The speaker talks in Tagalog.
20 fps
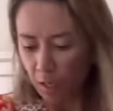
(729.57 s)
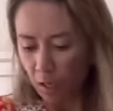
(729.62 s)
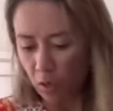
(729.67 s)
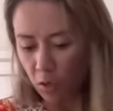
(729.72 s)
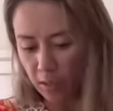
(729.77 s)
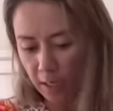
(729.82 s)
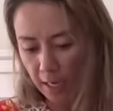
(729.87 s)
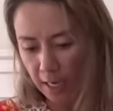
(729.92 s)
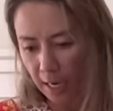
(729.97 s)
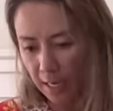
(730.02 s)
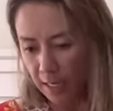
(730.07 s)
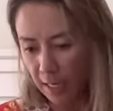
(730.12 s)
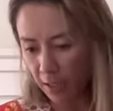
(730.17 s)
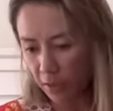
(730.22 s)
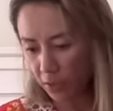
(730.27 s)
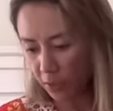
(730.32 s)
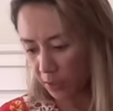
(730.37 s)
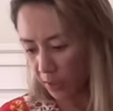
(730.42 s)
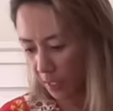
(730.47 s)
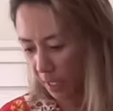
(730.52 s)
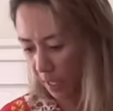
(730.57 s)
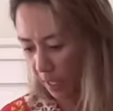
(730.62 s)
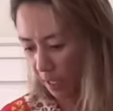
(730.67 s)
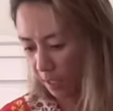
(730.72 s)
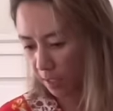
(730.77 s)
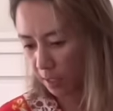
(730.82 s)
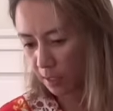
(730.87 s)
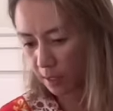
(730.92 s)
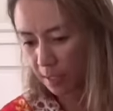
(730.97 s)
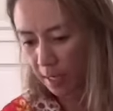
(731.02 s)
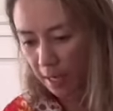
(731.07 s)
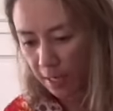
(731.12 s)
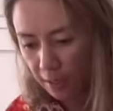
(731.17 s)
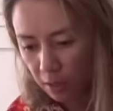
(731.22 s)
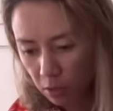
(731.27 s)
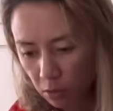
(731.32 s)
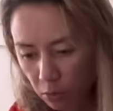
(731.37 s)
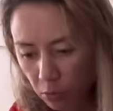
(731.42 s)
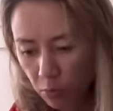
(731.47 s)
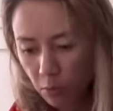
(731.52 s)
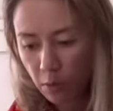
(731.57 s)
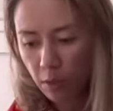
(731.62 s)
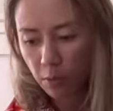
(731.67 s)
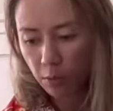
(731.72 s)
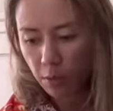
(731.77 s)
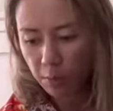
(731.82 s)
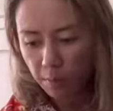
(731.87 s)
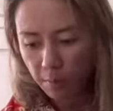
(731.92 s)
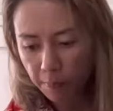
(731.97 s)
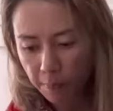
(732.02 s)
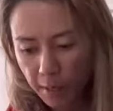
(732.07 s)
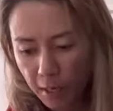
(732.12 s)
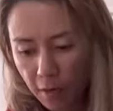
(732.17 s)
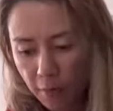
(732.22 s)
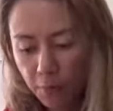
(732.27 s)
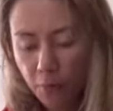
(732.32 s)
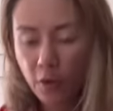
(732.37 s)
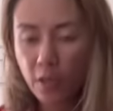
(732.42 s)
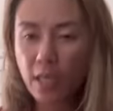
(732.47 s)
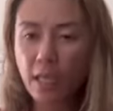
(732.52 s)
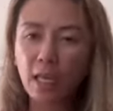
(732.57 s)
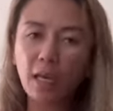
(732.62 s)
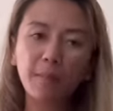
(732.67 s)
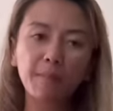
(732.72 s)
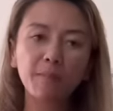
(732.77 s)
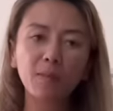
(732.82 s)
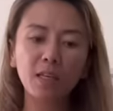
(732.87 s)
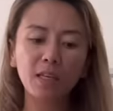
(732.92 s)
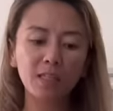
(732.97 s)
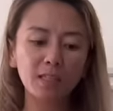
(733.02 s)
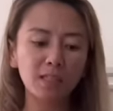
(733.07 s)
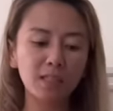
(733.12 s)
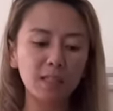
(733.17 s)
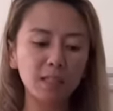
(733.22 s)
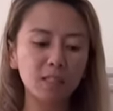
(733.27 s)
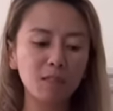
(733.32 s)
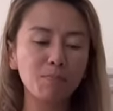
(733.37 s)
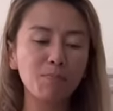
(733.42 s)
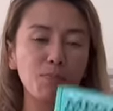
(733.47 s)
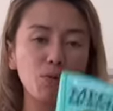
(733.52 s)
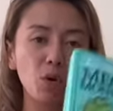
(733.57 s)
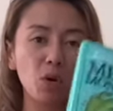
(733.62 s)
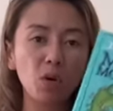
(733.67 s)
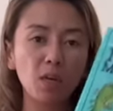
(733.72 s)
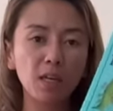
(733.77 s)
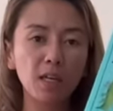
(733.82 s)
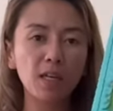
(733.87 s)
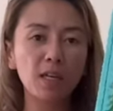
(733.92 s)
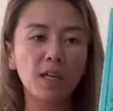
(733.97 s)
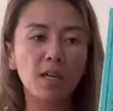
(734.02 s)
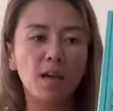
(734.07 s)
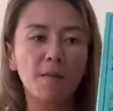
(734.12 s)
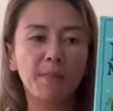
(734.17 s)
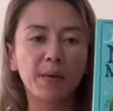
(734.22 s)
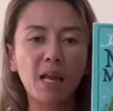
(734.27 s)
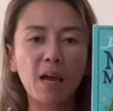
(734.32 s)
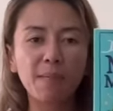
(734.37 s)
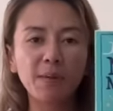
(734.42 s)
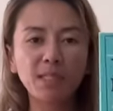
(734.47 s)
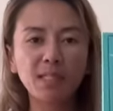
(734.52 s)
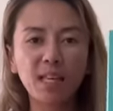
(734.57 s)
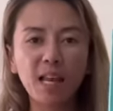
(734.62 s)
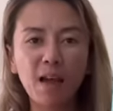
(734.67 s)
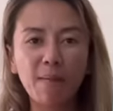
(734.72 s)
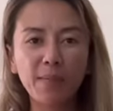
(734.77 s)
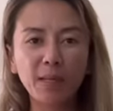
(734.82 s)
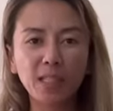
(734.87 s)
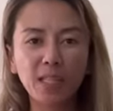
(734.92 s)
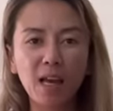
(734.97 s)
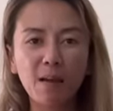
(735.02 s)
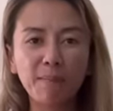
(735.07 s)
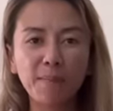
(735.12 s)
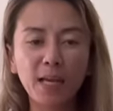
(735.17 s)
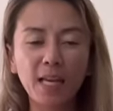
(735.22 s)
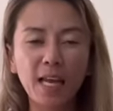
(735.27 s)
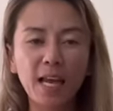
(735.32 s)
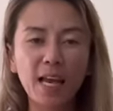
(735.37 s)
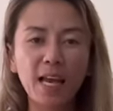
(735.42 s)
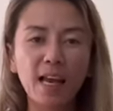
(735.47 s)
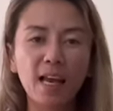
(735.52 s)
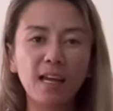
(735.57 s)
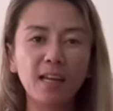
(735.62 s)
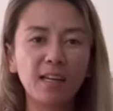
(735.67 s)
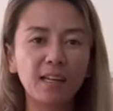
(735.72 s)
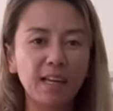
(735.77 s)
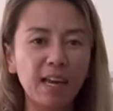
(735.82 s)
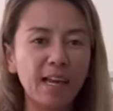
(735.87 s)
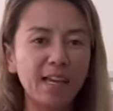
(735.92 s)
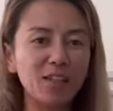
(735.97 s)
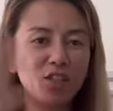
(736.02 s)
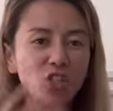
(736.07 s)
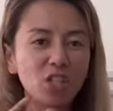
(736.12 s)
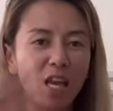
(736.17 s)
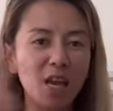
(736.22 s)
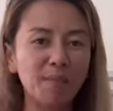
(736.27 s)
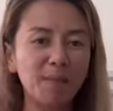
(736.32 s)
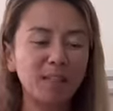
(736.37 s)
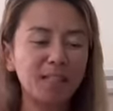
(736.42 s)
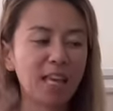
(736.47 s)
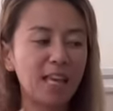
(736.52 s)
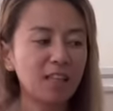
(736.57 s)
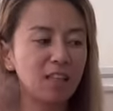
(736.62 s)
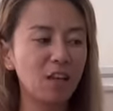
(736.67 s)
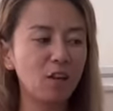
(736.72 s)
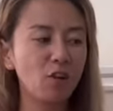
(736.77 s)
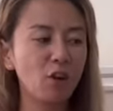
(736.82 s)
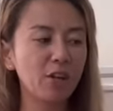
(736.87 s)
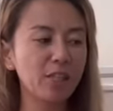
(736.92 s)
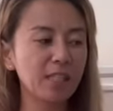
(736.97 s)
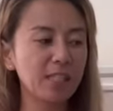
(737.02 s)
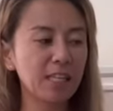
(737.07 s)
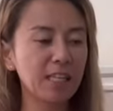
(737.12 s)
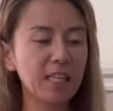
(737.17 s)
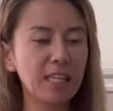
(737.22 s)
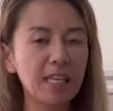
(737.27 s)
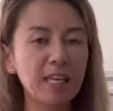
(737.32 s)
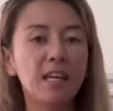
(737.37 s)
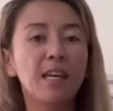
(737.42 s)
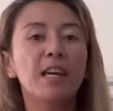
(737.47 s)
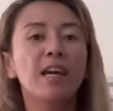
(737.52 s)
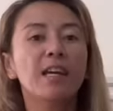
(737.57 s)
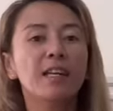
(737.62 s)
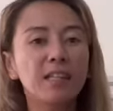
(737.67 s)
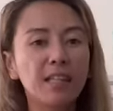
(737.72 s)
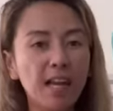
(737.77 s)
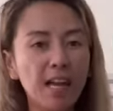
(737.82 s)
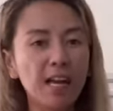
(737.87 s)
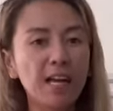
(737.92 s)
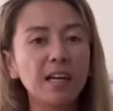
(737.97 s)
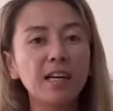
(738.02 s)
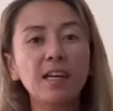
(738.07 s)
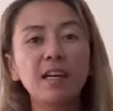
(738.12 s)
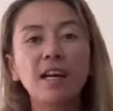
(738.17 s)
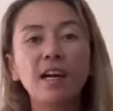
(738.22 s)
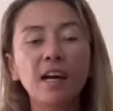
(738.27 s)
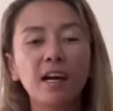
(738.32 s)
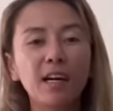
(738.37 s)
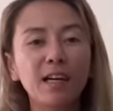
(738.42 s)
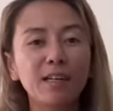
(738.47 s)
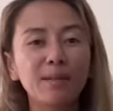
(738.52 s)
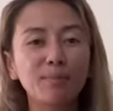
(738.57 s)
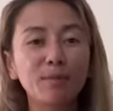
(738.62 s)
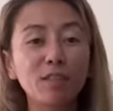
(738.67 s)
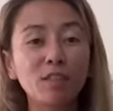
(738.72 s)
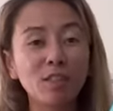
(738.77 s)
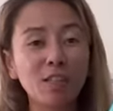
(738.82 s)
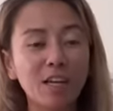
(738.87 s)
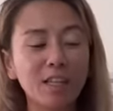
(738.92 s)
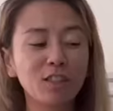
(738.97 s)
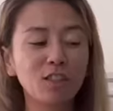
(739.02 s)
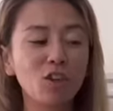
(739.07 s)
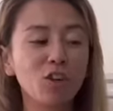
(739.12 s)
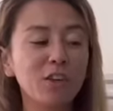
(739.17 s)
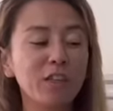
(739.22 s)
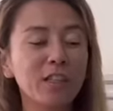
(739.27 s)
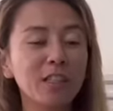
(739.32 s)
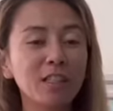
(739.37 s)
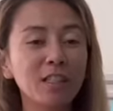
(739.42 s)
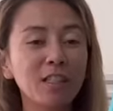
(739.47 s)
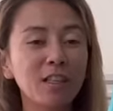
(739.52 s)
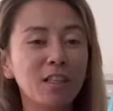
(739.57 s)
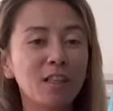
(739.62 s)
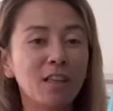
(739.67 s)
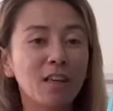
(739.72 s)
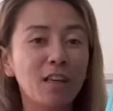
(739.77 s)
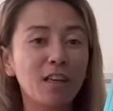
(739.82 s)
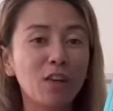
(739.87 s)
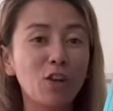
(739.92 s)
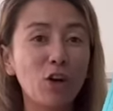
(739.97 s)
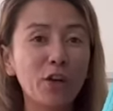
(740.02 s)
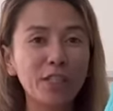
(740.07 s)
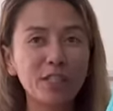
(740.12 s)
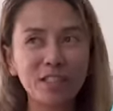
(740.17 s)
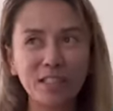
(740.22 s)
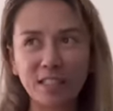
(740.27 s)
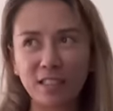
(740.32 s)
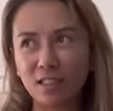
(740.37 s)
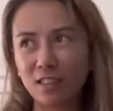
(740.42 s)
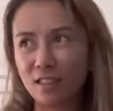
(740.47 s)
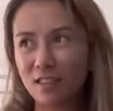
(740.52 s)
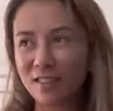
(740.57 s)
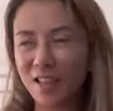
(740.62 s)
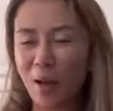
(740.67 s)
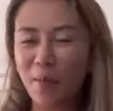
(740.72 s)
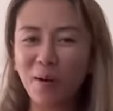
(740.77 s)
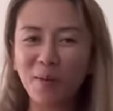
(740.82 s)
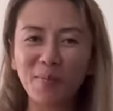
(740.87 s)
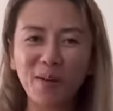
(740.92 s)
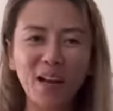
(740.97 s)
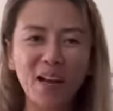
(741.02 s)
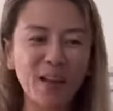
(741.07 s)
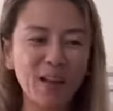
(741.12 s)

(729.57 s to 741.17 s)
Okay, another thing that we prepared for him is this book. Maraming salamat nga pala kay Jem at kay Ate Rosalie ng um, Sutton, London. Tama ba?